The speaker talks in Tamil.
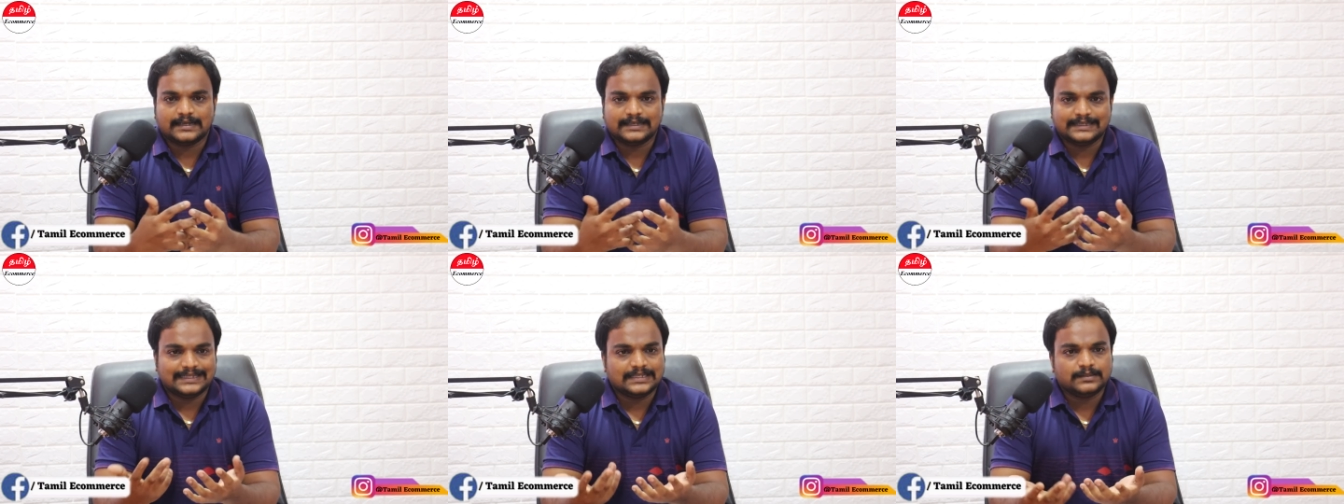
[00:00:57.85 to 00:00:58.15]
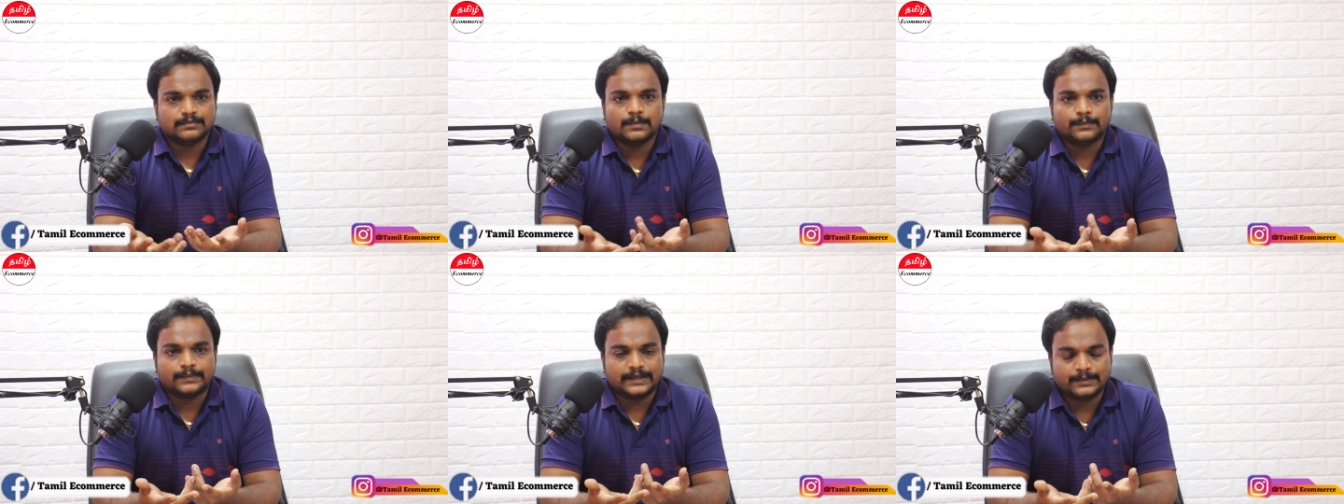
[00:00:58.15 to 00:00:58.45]
அது
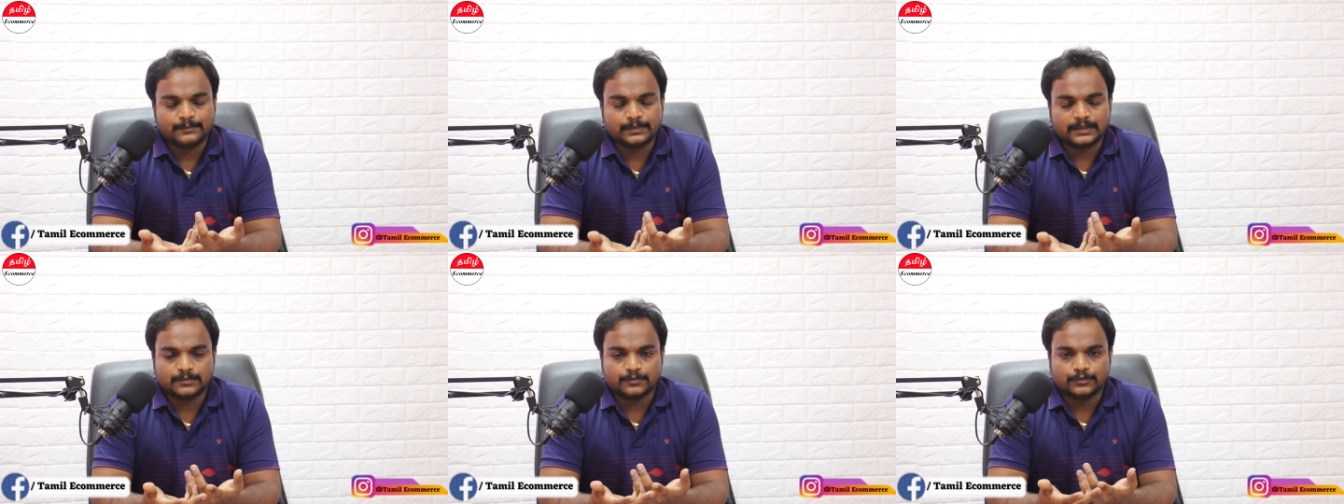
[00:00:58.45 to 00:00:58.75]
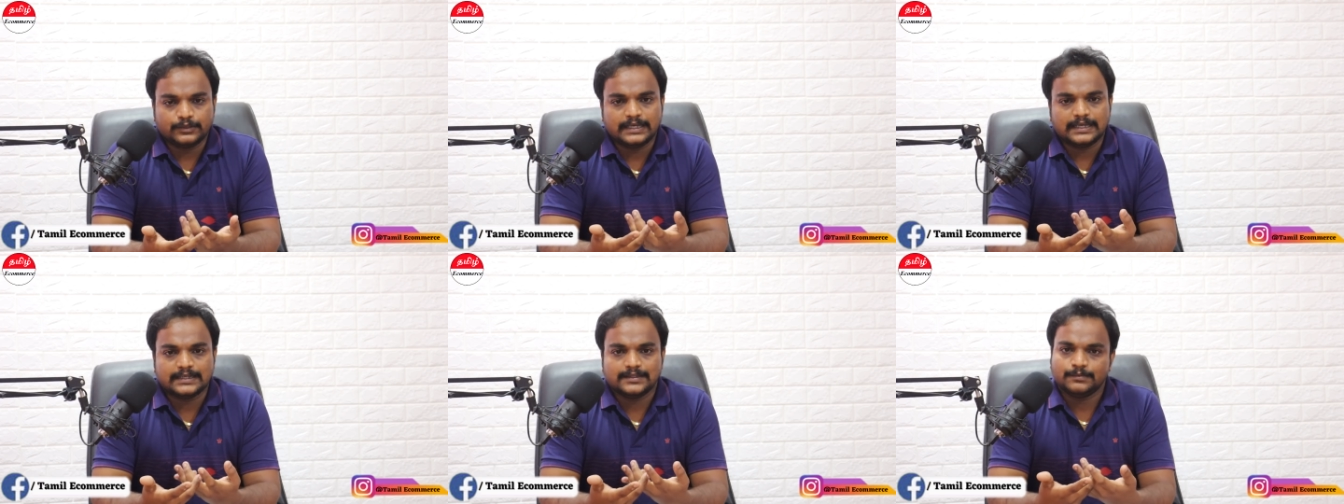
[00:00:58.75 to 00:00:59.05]
எதுவுமே ப்ரிடிக் பண்ண
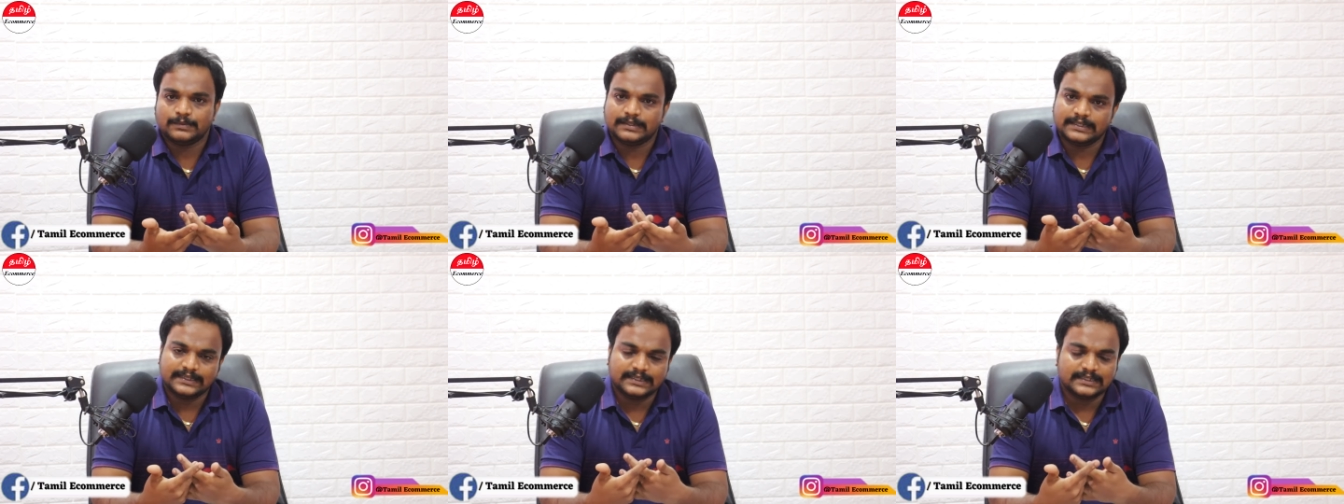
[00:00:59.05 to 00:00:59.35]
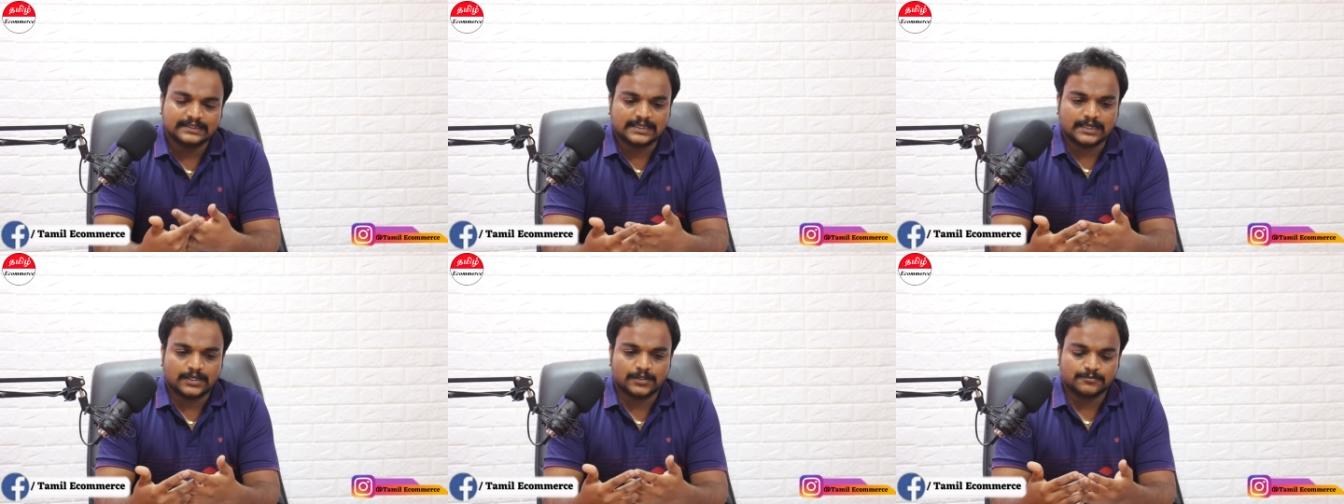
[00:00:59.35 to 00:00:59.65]
முடியாது பட்
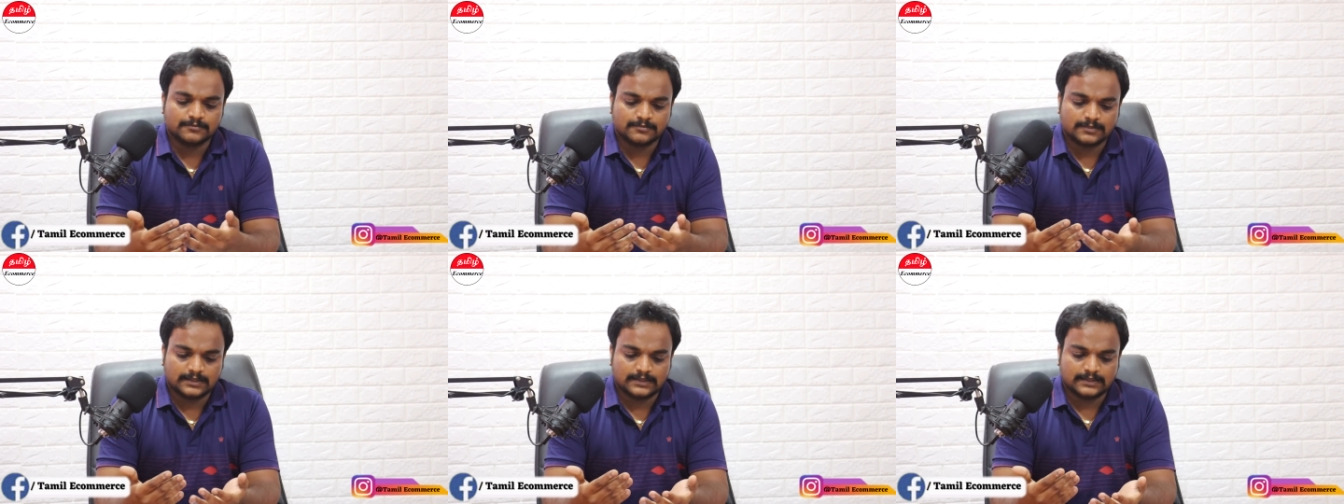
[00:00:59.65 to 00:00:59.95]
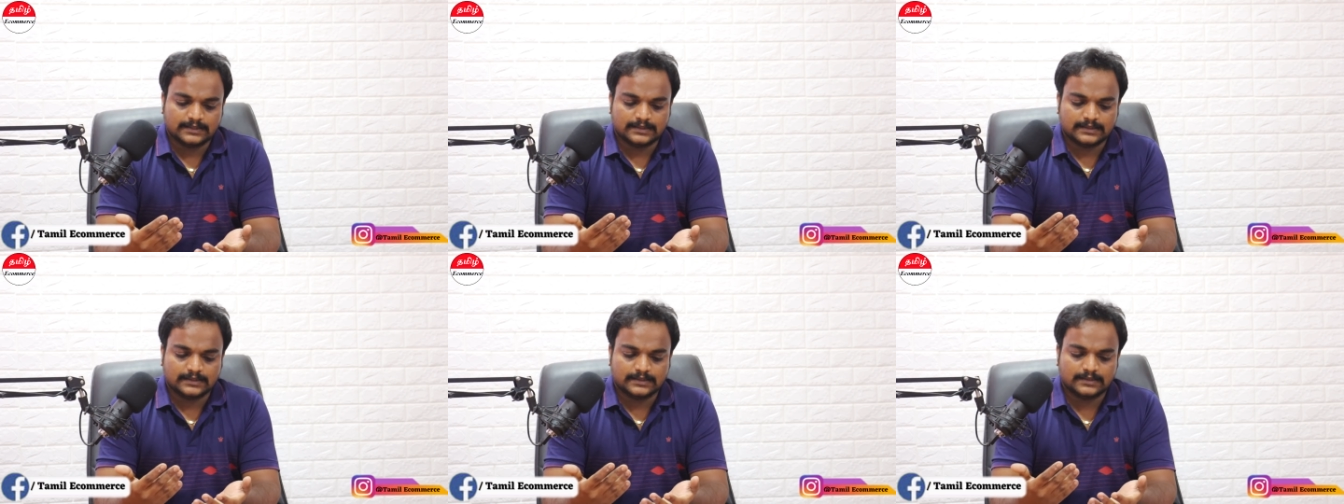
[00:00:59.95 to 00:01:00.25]
இருந்தாலும்
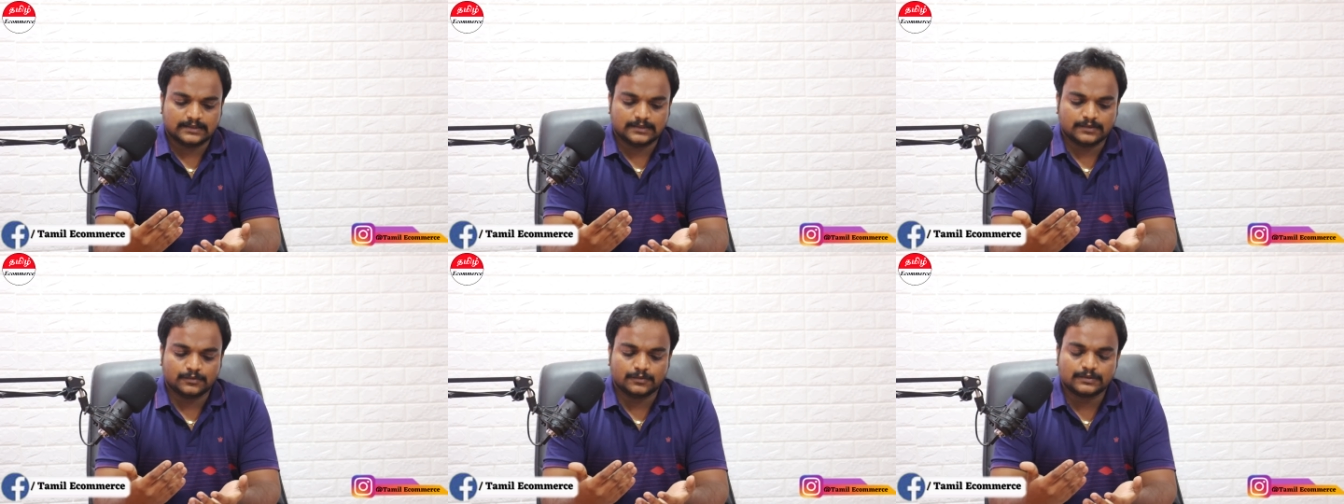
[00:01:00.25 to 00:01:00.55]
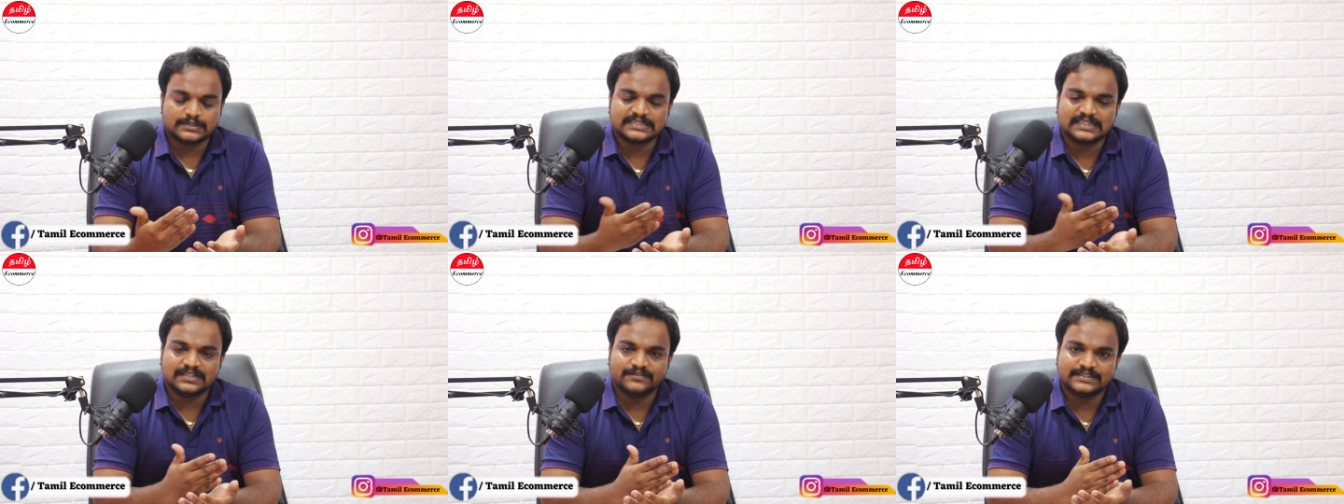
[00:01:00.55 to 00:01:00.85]

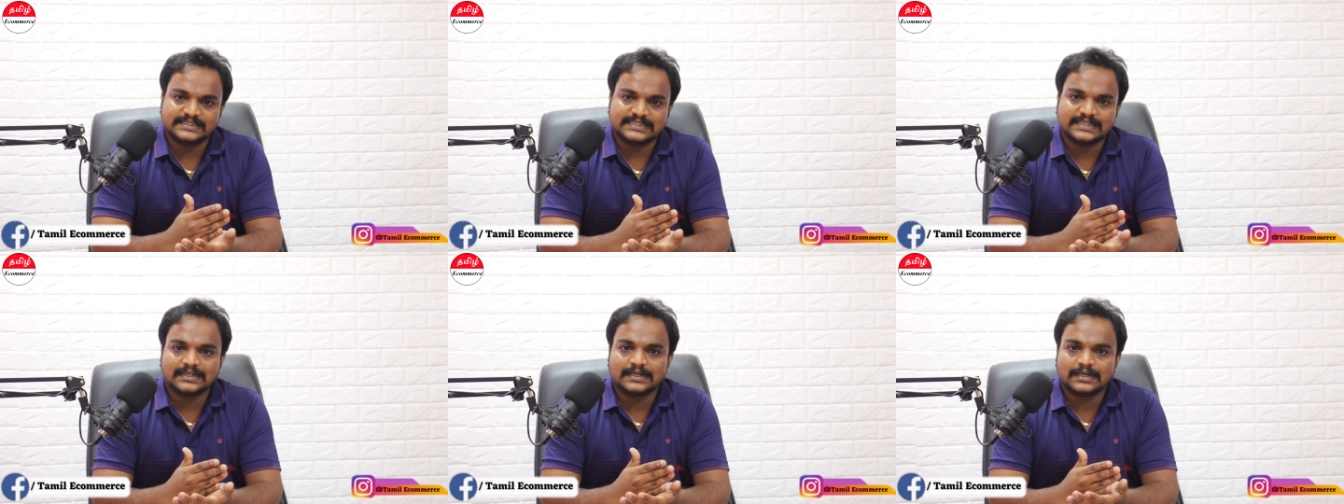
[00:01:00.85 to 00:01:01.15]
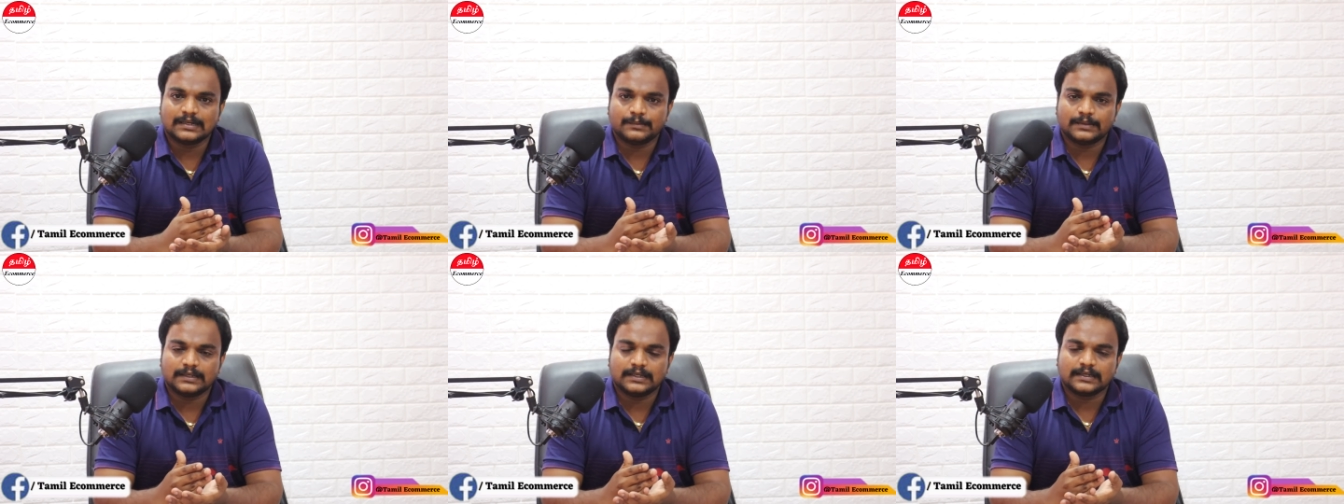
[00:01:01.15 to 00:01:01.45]
ஒரு சில
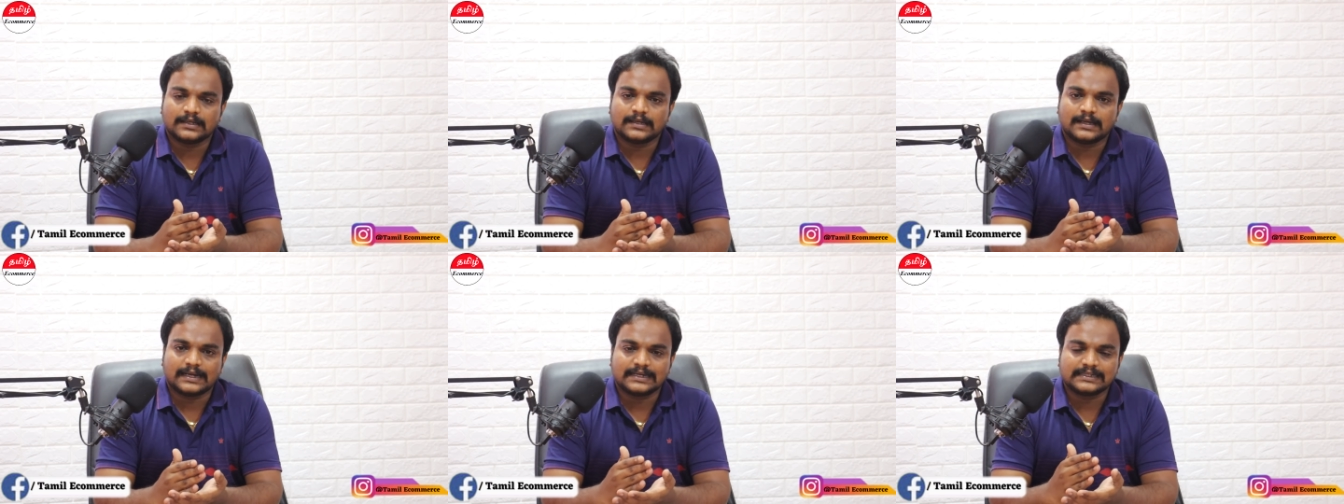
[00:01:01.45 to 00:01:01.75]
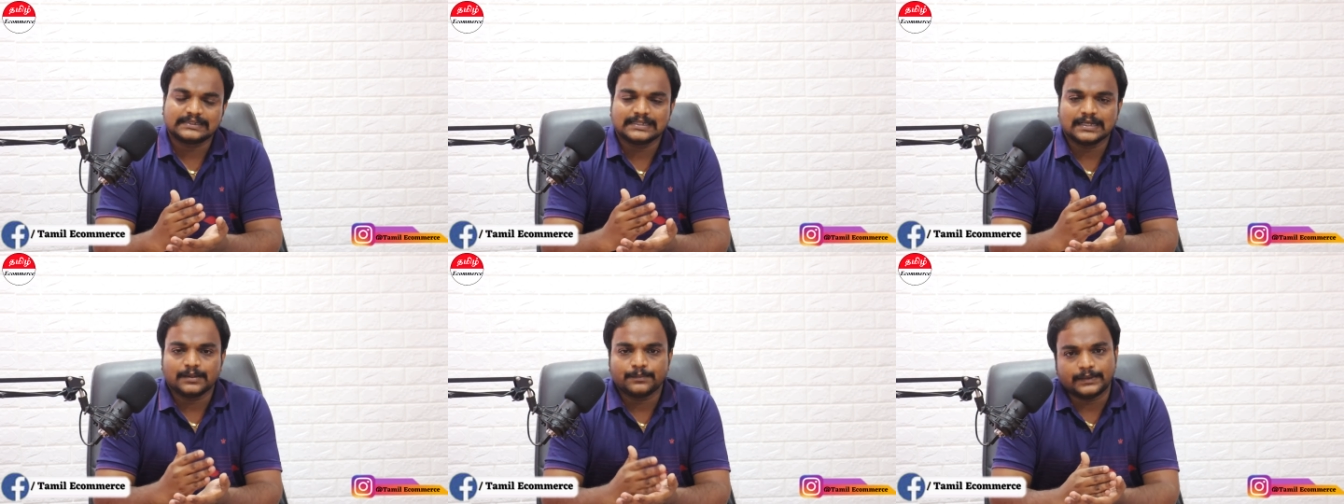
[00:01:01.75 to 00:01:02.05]
விஷயங்கள் நம்ம
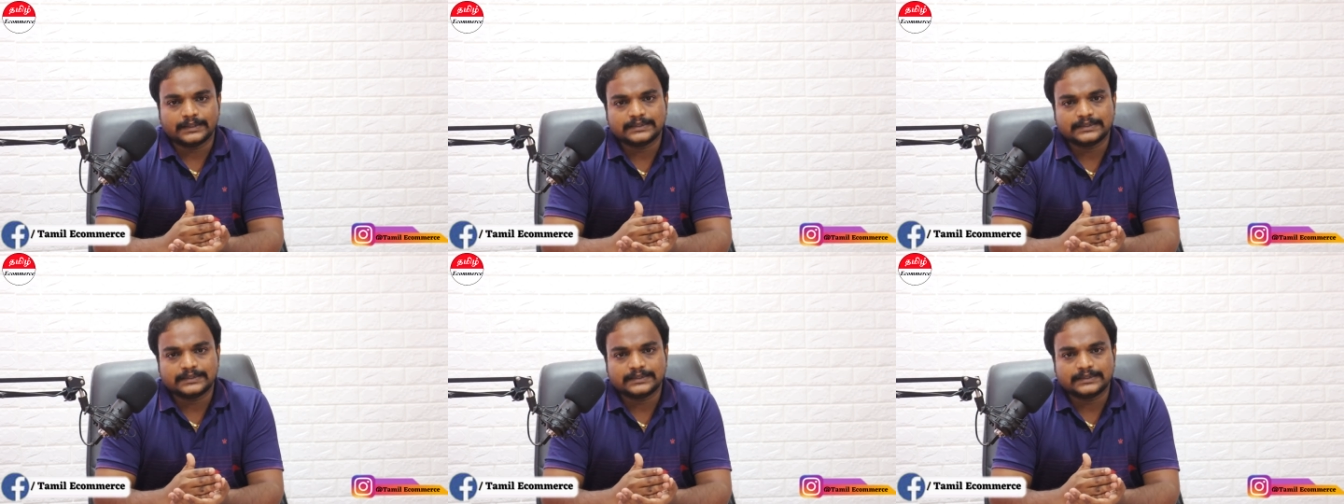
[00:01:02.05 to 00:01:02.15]
கரெக்டாக